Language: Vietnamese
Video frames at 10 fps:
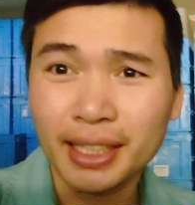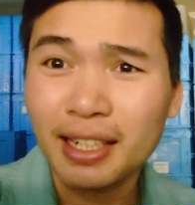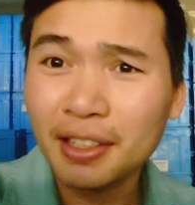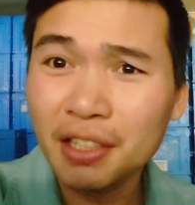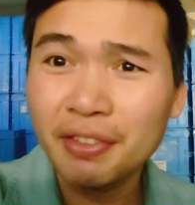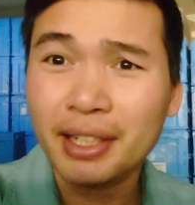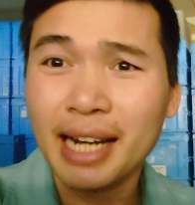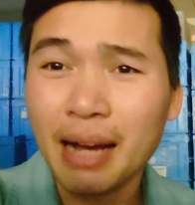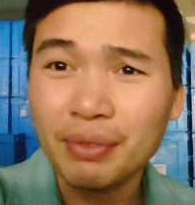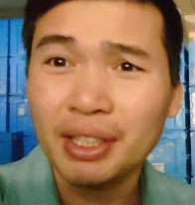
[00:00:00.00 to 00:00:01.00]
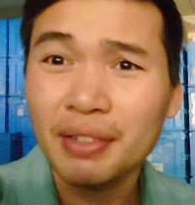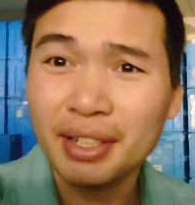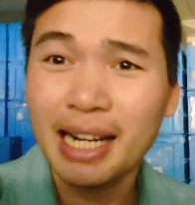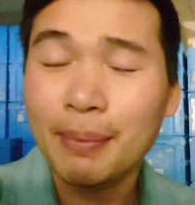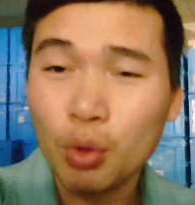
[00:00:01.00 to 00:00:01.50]
Nhất là người Việt Nam với người
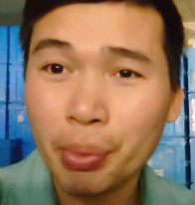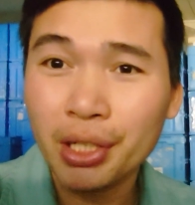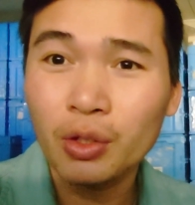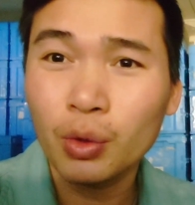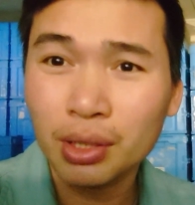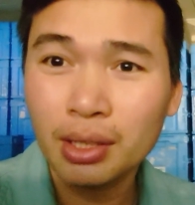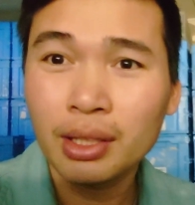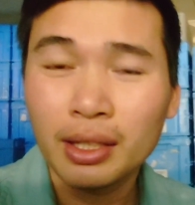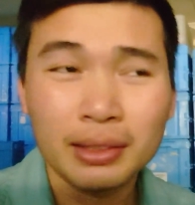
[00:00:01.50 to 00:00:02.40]
Việt Nam của mình luôn.